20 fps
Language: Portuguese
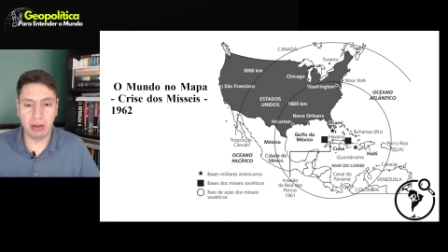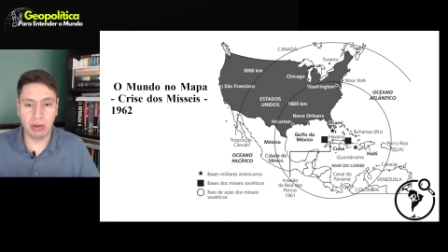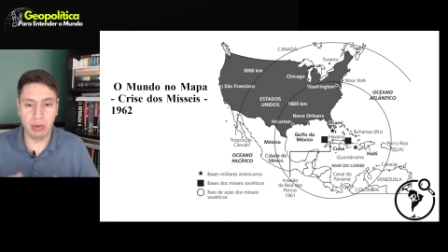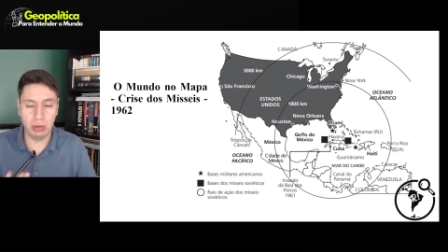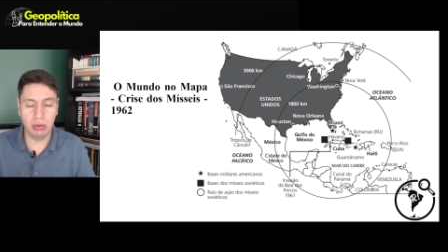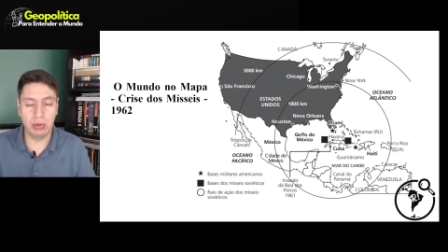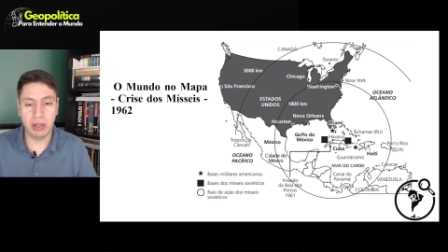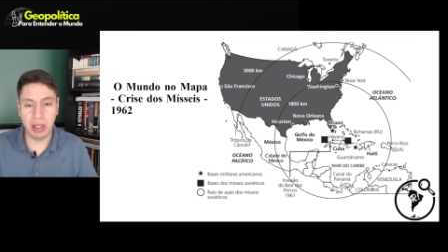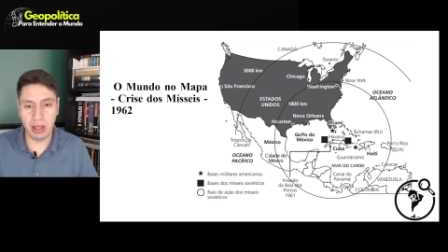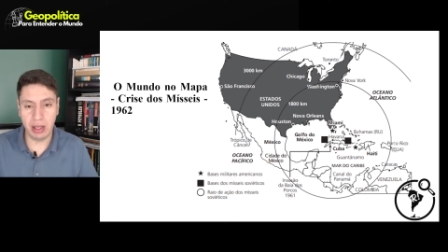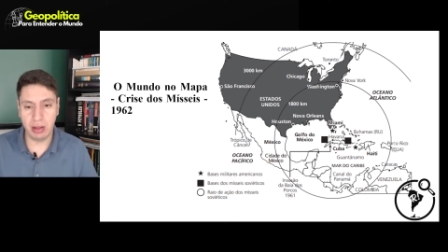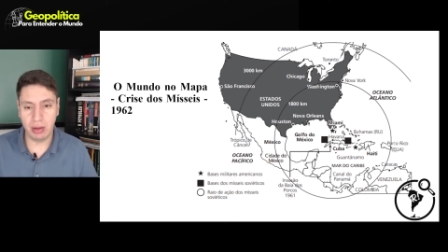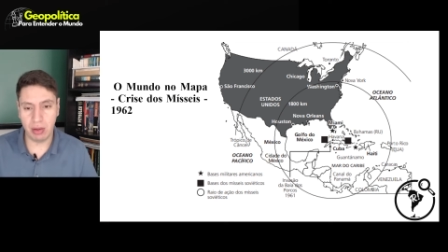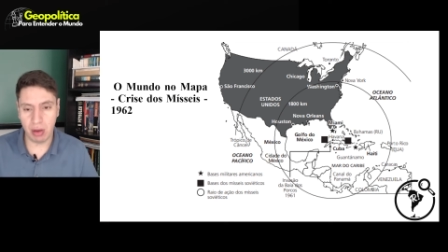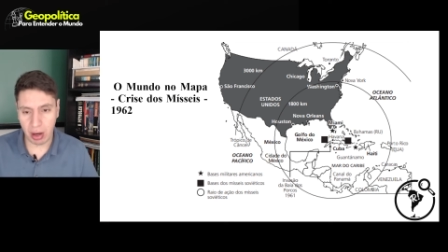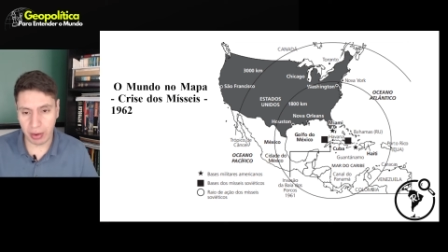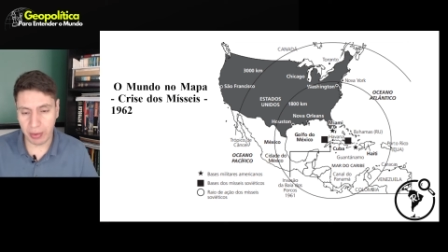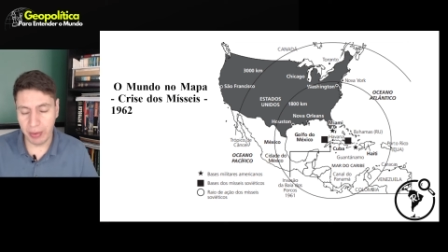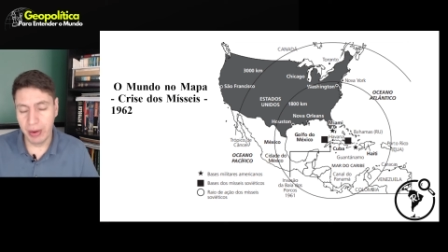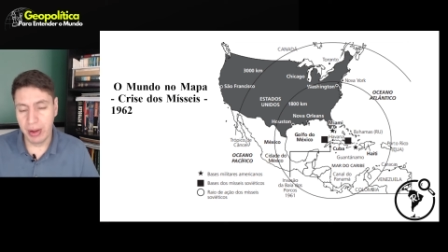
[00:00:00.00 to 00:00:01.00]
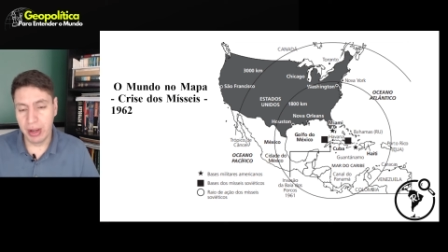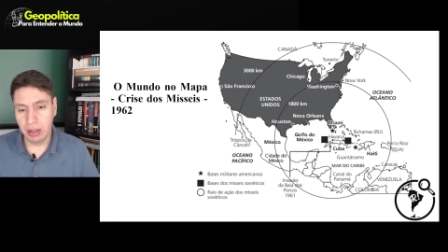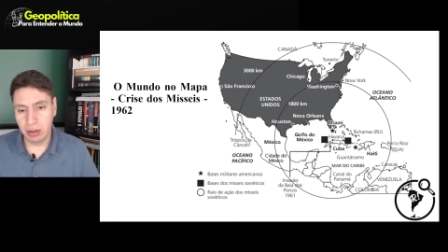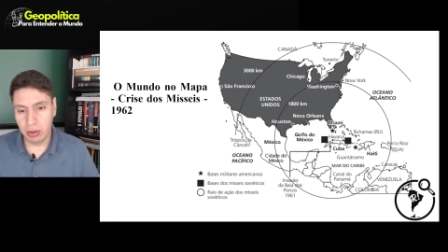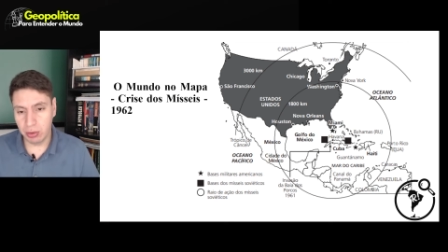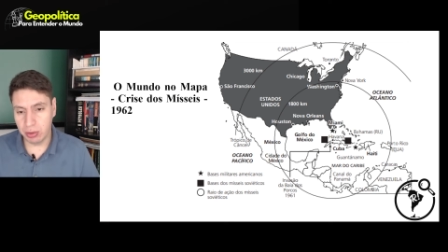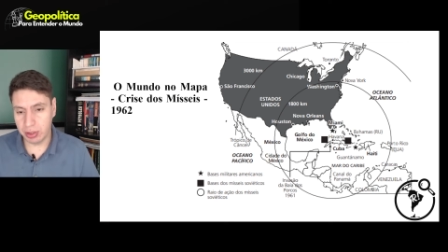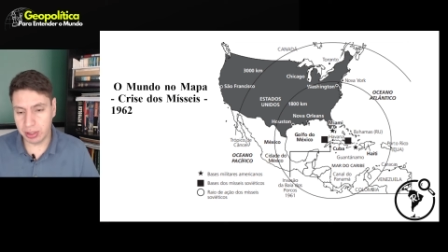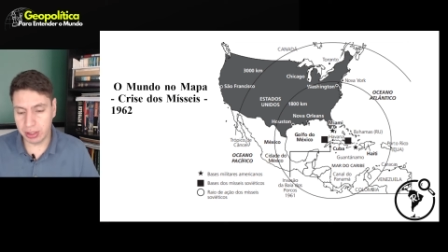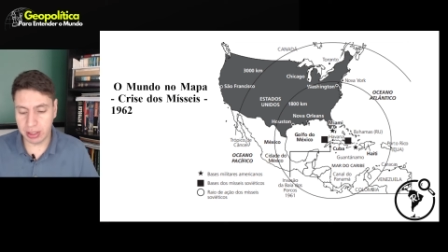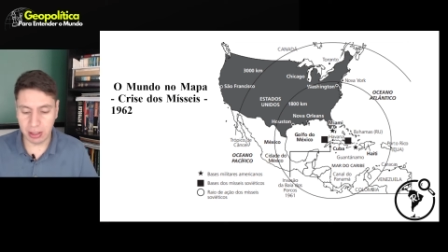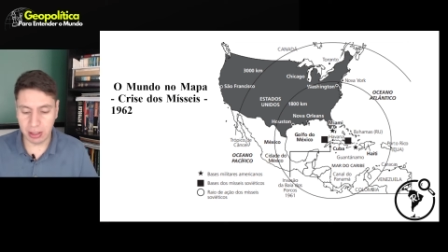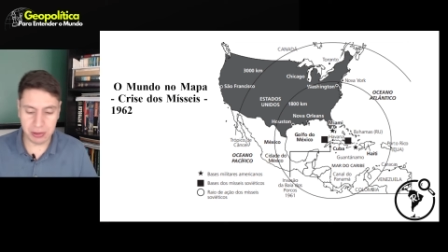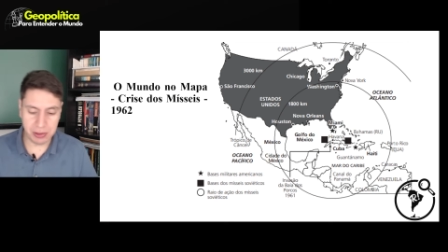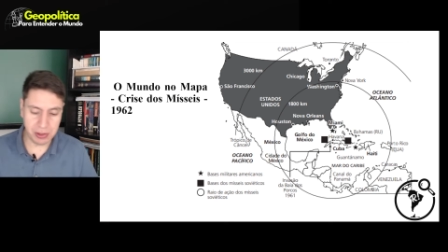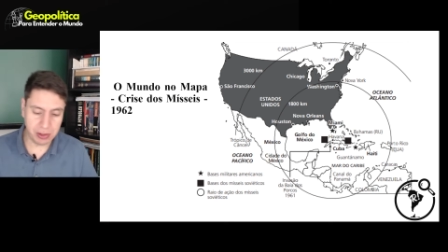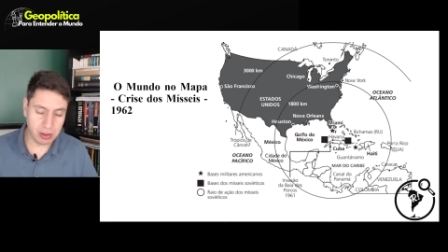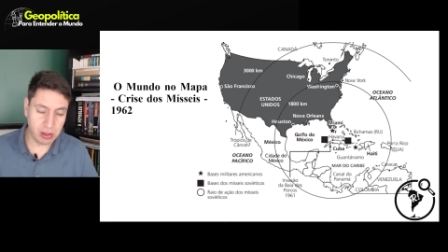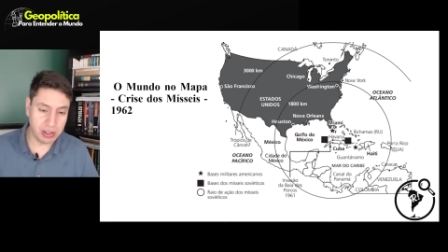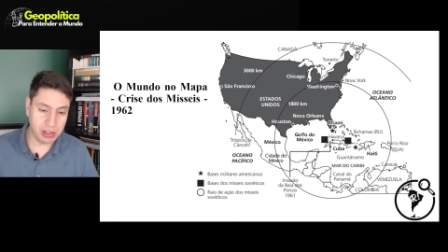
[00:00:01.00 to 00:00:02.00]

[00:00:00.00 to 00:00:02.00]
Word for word: todo o território dos Estados Unidos,